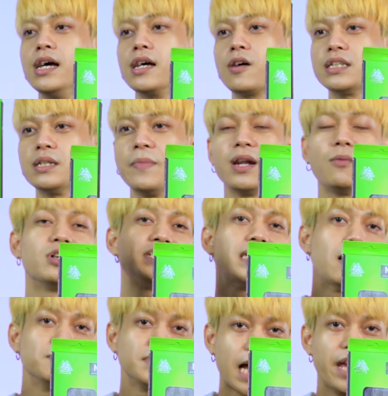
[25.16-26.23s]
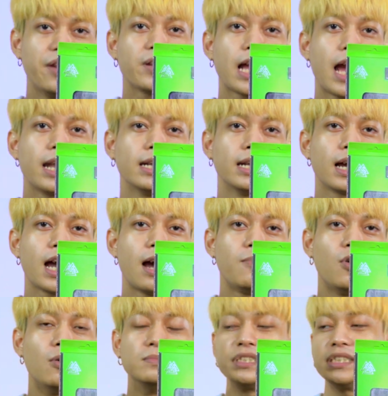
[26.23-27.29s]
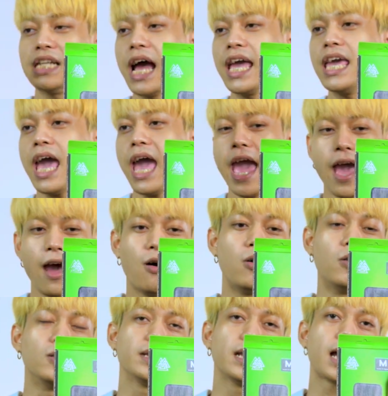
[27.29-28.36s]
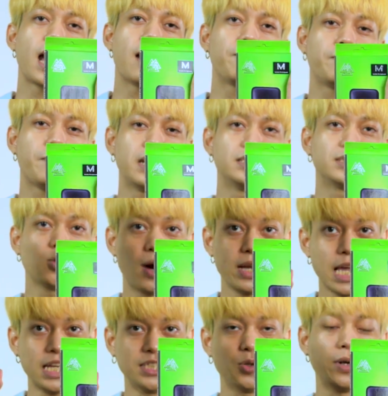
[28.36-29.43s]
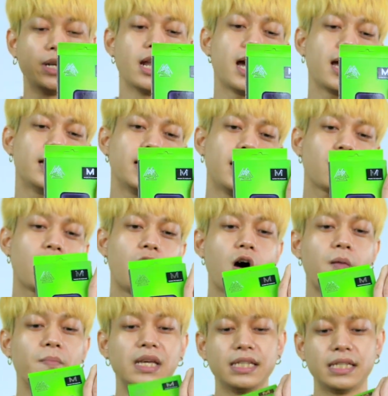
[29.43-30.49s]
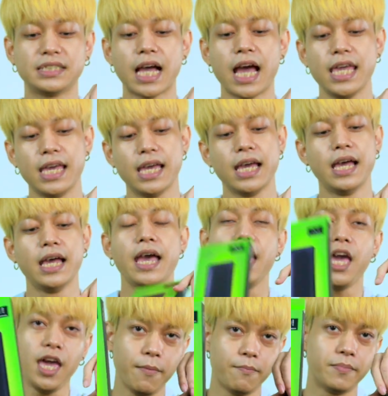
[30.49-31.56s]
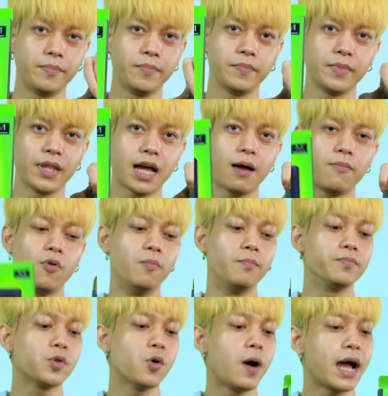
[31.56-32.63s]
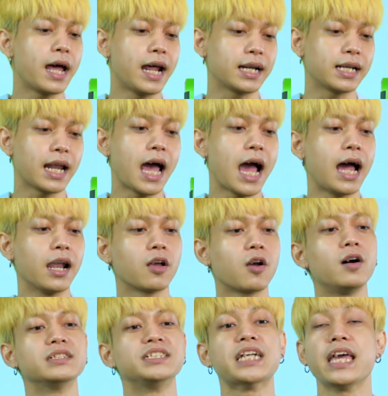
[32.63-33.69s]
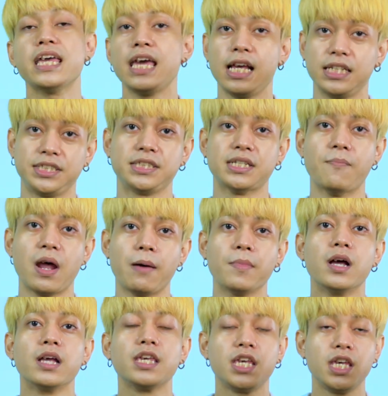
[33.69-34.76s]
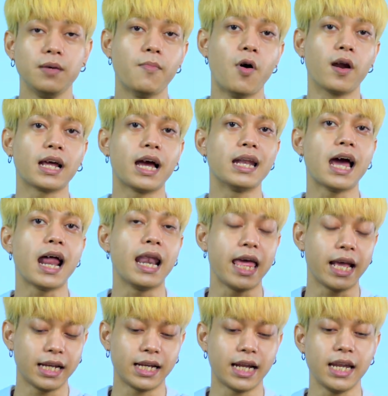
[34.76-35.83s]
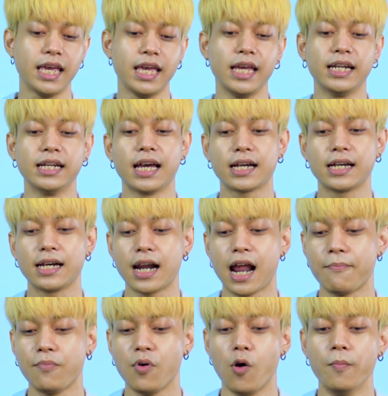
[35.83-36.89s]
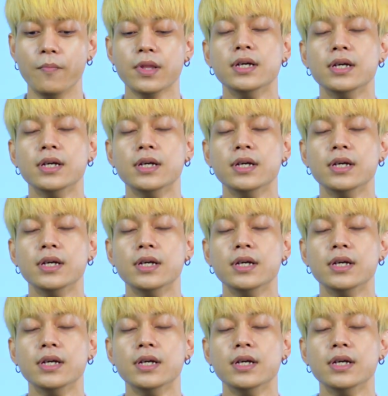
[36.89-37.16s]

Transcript: ก็จะมีทั้งหมดสามไซส์ด้วยกันนะครับผมไซส์ แอล นะครับเป็นตัวใหญ่สุดนะแล้วก็มีไซส์ เอ็ม นะครับผมตัวขนาดกลางแล้วก็ไซส์ เอส สำหรับคีย์บอร์ดขนาดเล็กนั่นเองนะครับผม